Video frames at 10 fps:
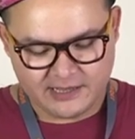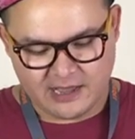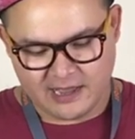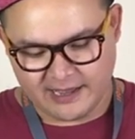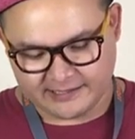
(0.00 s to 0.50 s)

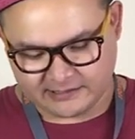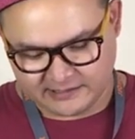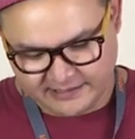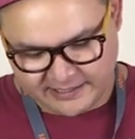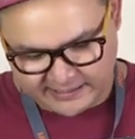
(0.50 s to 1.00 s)
а,
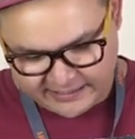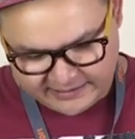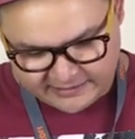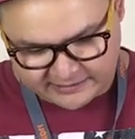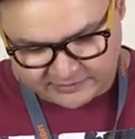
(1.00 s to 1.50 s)
это не
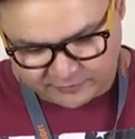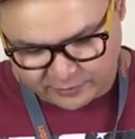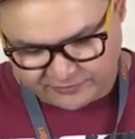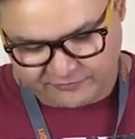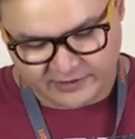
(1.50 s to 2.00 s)
глина, это
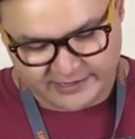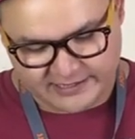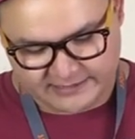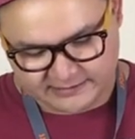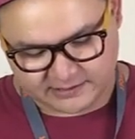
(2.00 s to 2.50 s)
вроде
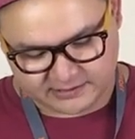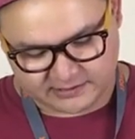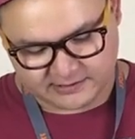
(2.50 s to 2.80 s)
фаянс